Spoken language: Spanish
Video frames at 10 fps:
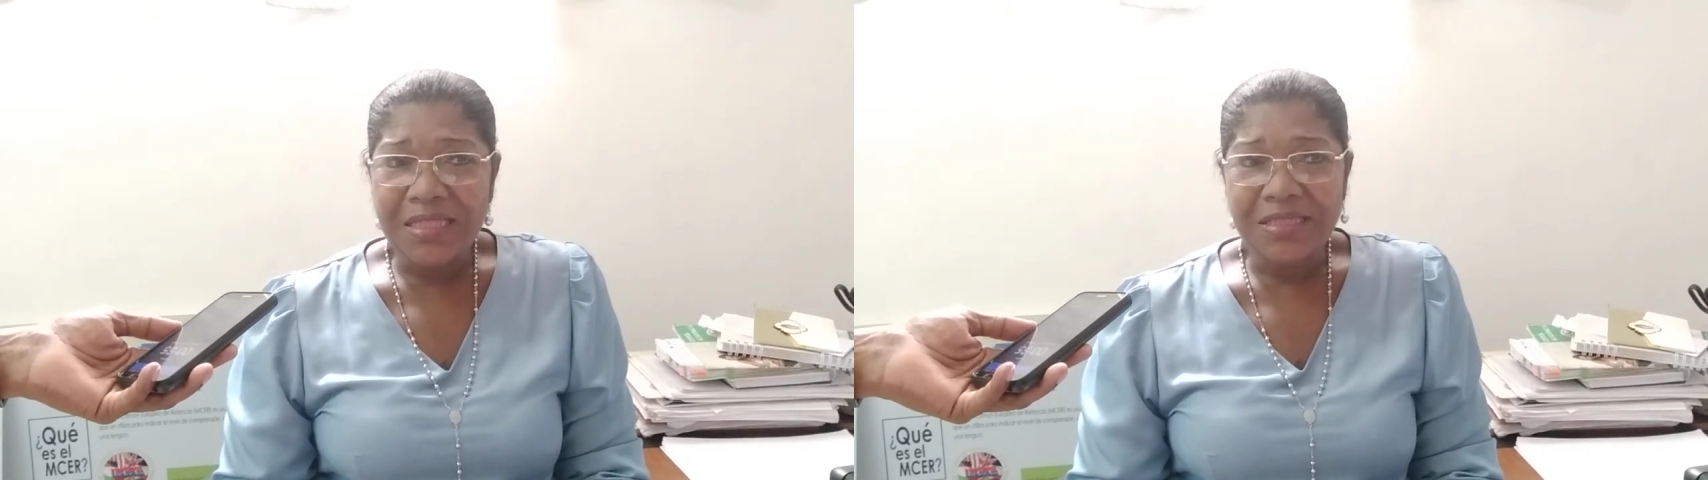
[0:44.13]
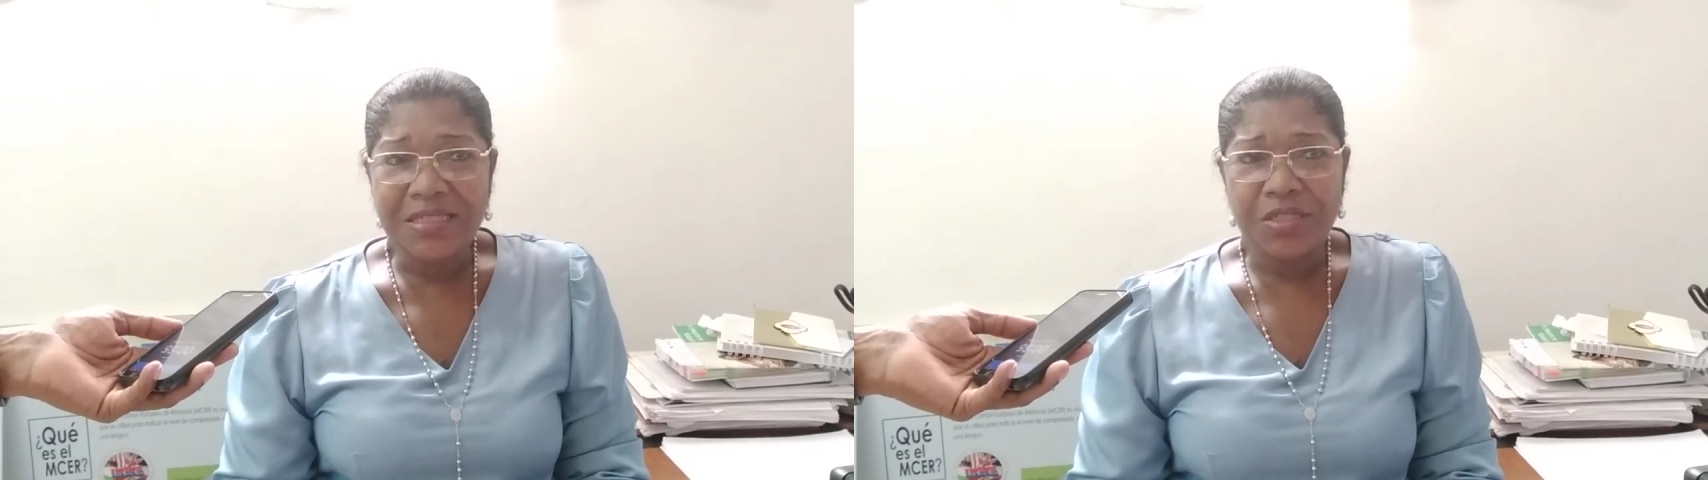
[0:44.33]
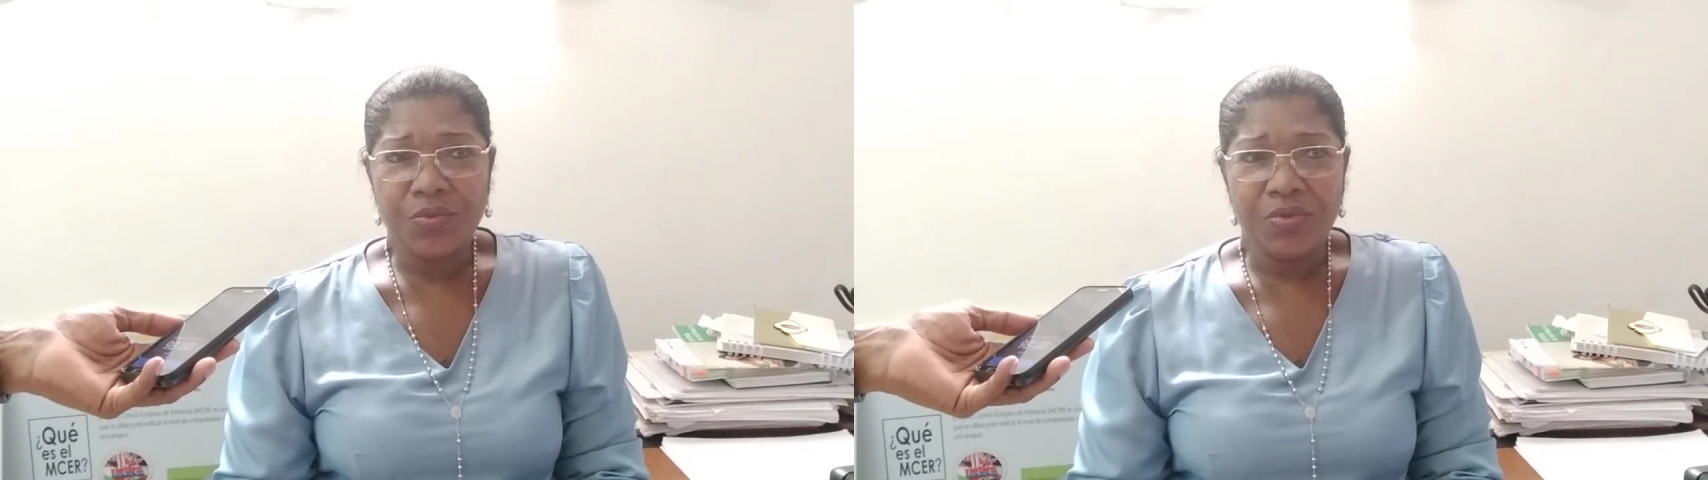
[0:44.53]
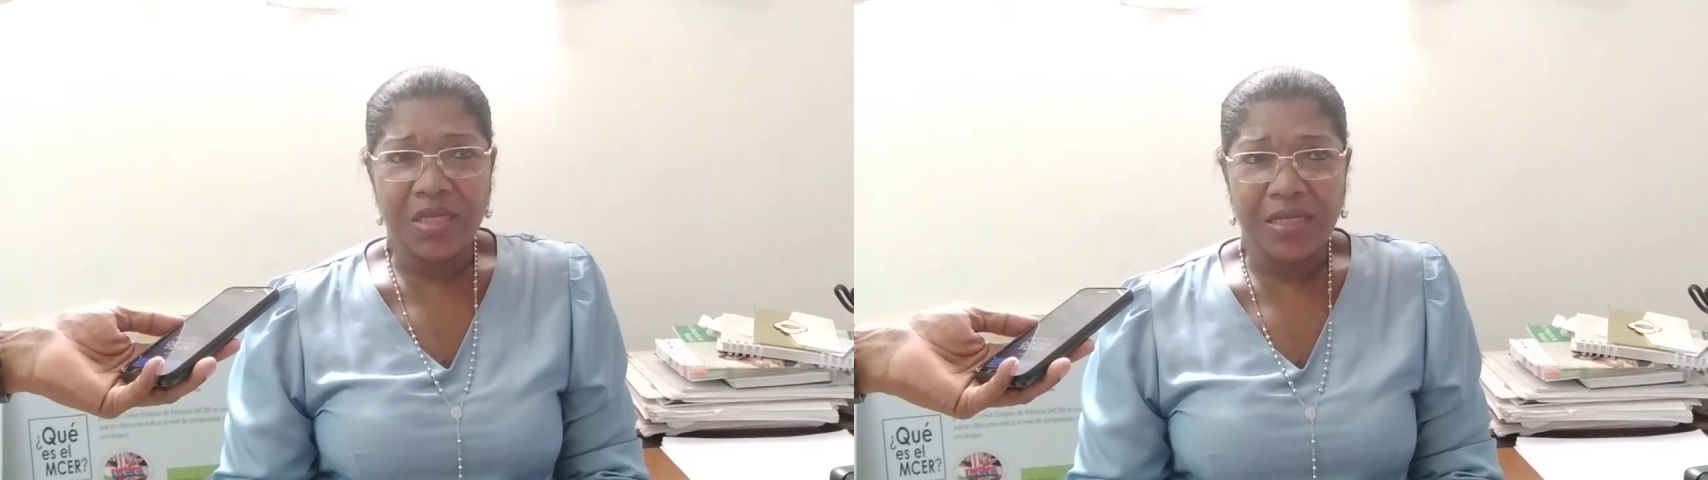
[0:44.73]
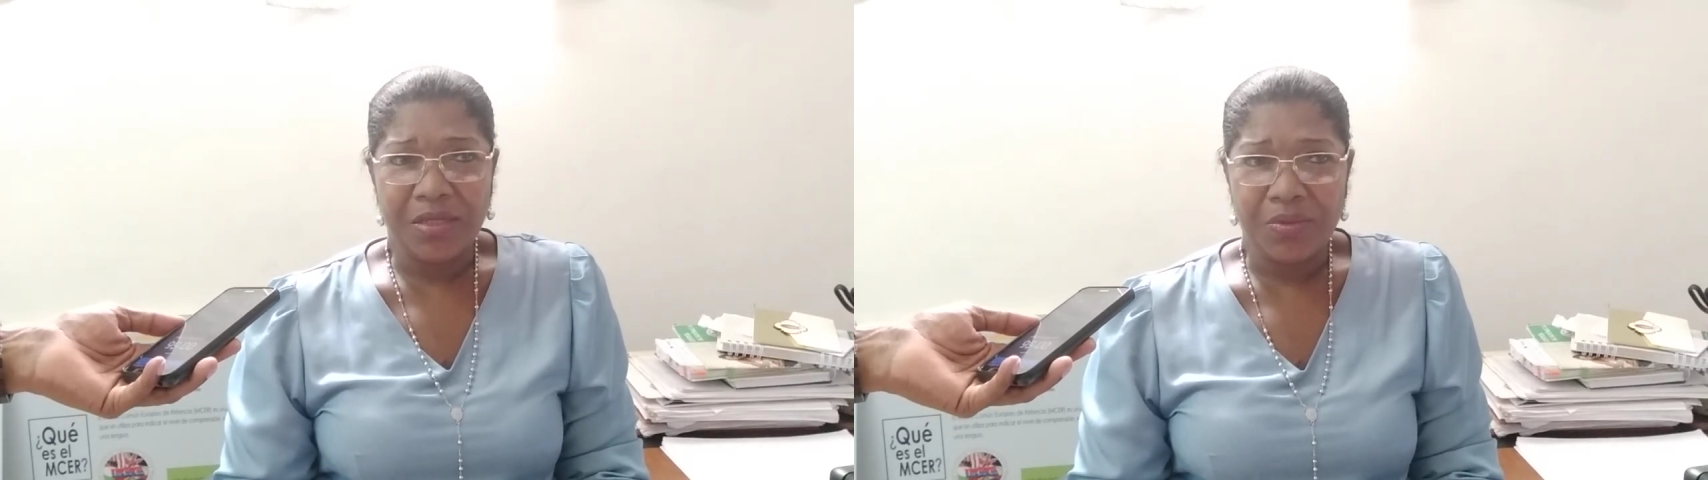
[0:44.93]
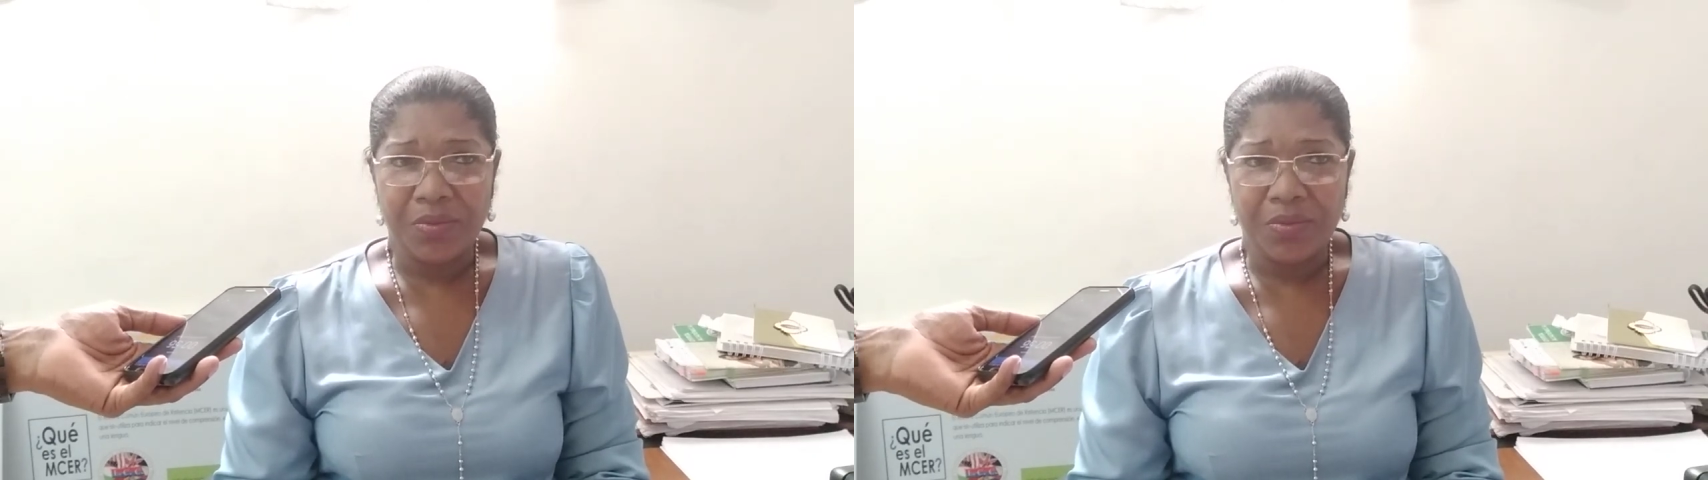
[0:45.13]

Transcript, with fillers: de esta secundaria.